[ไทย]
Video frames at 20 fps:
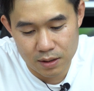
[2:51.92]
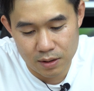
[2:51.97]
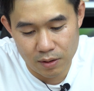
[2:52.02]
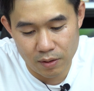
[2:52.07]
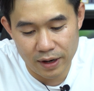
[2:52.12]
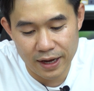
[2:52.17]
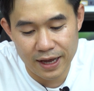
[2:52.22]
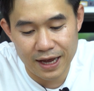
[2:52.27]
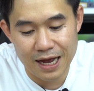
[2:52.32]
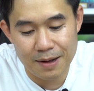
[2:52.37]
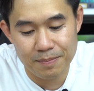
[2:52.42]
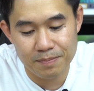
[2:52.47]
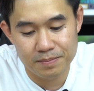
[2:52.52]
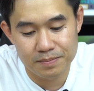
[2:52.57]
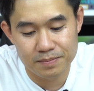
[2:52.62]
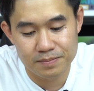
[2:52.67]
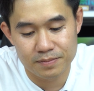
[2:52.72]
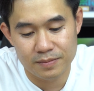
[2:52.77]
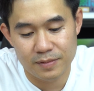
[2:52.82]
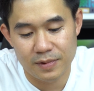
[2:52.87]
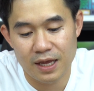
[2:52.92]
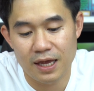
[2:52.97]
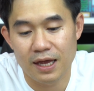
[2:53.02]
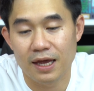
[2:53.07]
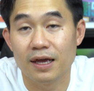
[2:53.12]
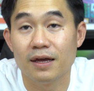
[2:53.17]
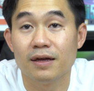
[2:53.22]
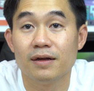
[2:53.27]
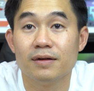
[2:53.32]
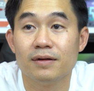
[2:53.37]
โอเคครับนี่
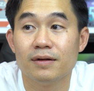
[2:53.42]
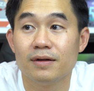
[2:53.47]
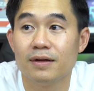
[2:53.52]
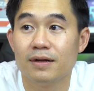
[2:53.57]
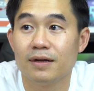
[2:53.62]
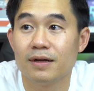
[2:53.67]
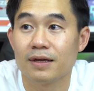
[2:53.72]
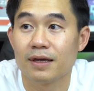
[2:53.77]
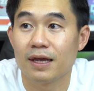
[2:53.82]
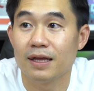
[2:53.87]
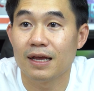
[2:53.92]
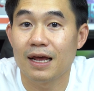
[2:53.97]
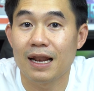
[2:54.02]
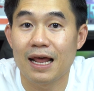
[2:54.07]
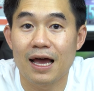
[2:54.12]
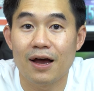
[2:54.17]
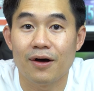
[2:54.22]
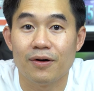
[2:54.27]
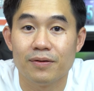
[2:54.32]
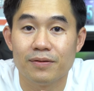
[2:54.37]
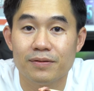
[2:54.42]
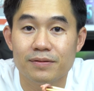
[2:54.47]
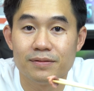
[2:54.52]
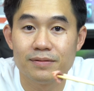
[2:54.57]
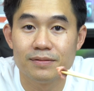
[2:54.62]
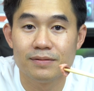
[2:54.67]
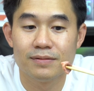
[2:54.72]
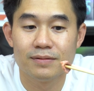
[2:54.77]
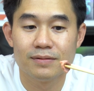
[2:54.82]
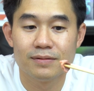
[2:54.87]
กินได้แล้ว
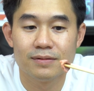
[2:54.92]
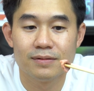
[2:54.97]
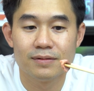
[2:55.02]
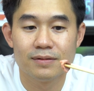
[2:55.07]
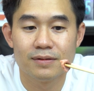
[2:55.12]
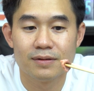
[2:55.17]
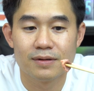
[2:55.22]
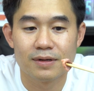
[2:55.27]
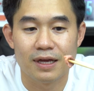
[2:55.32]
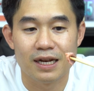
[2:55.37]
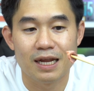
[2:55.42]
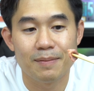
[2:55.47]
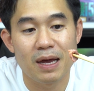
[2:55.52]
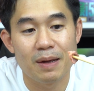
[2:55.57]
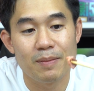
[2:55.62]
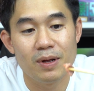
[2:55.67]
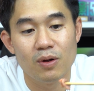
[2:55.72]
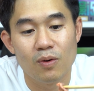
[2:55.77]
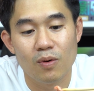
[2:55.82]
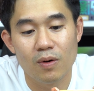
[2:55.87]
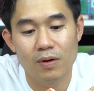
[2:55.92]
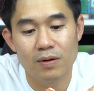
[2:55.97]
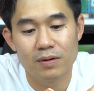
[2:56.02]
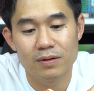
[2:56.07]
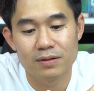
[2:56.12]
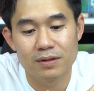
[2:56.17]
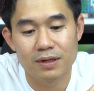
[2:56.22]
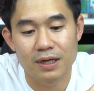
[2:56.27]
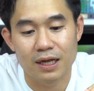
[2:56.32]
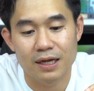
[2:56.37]
กินได้ไหมไม่รู้
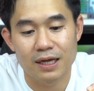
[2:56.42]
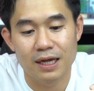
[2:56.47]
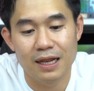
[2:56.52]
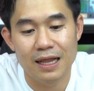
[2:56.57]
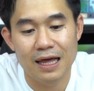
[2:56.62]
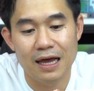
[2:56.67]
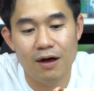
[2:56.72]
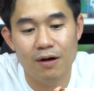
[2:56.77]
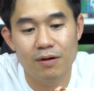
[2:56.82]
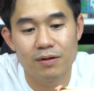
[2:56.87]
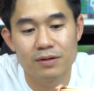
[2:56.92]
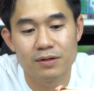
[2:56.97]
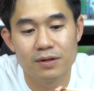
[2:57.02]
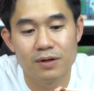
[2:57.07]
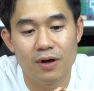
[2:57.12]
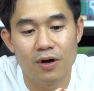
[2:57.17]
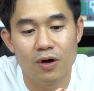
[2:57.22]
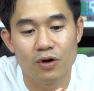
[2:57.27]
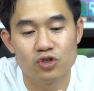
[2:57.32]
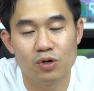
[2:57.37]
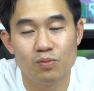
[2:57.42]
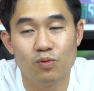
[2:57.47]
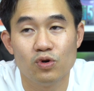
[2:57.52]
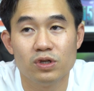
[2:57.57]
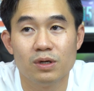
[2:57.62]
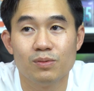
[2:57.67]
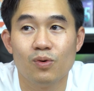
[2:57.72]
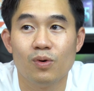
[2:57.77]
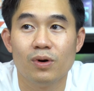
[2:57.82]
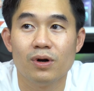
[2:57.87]
แต่จะกินแล้วออกชม
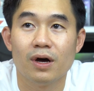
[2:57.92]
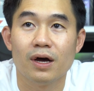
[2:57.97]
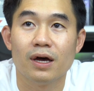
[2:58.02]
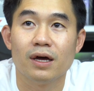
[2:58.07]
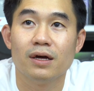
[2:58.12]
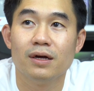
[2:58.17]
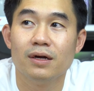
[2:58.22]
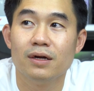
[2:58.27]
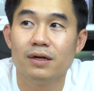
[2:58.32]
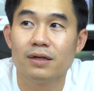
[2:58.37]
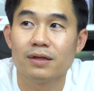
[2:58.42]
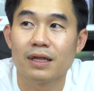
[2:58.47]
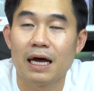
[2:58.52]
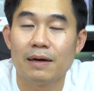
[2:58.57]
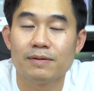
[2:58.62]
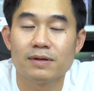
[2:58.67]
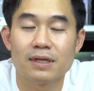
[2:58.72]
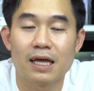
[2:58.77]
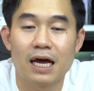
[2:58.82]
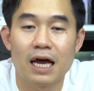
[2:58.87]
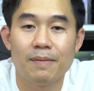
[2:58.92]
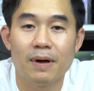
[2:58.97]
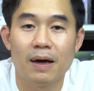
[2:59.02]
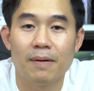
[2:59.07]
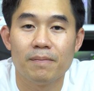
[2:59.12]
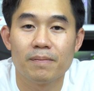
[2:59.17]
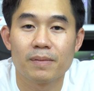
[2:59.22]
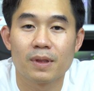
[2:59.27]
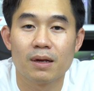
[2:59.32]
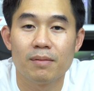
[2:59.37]
พูหน่อยตามสไตล์แบบ
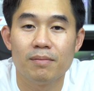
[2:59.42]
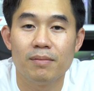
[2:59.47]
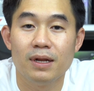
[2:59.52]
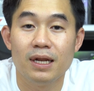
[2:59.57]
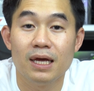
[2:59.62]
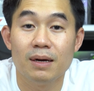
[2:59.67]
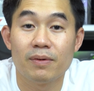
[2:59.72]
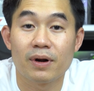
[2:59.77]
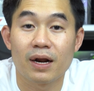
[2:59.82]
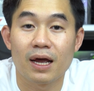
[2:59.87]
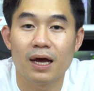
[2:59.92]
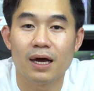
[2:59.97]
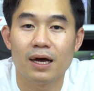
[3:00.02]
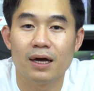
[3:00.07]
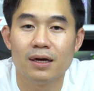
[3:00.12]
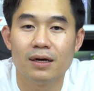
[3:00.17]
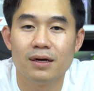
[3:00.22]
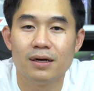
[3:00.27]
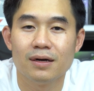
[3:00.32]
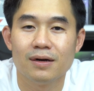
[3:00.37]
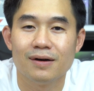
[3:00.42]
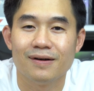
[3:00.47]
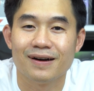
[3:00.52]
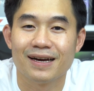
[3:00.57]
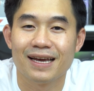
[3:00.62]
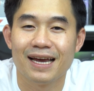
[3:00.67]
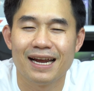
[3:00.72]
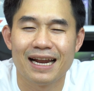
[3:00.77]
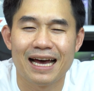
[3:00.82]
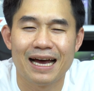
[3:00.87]
มีเดียมแรร์โอ
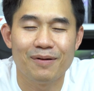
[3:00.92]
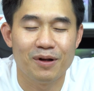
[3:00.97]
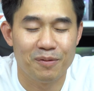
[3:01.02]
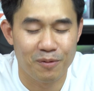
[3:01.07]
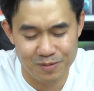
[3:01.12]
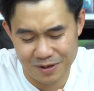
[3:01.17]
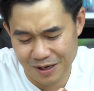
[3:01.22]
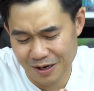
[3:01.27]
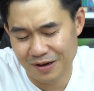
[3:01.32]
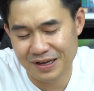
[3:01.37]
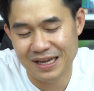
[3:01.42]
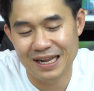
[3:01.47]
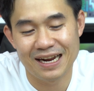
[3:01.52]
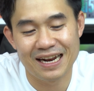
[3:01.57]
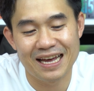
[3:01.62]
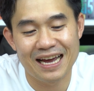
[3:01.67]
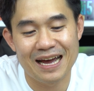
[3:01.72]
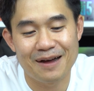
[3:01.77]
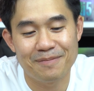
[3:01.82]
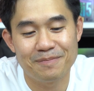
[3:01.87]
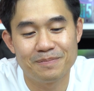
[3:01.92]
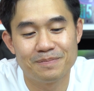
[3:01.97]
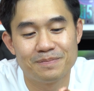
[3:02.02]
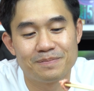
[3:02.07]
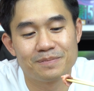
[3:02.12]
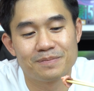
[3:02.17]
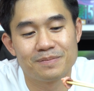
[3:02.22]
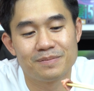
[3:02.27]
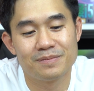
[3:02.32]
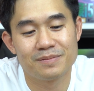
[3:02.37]
เคนะผมจะลองกินแล้วนะครับ
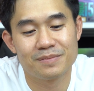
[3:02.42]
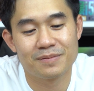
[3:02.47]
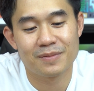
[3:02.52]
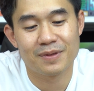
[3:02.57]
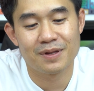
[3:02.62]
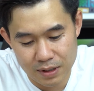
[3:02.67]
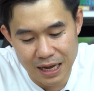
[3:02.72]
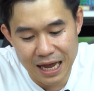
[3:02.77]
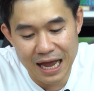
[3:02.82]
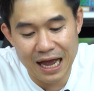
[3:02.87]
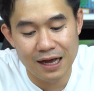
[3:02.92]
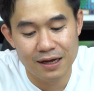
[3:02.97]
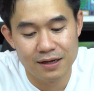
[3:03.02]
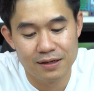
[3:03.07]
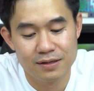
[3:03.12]
อ่ะ